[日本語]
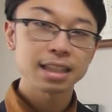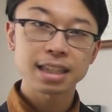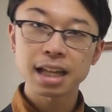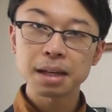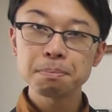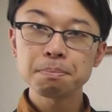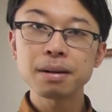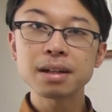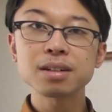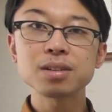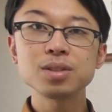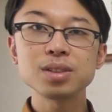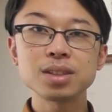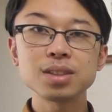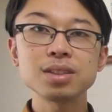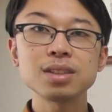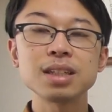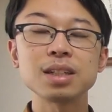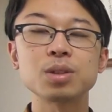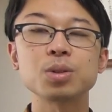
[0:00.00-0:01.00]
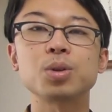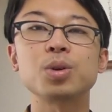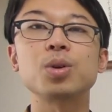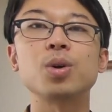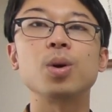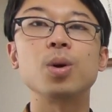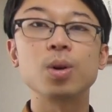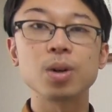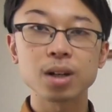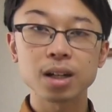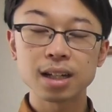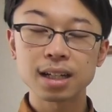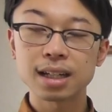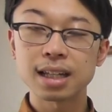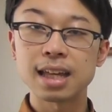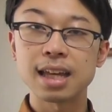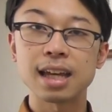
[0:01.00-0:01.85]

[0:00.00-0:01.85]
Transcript: タンパク質っていうところを、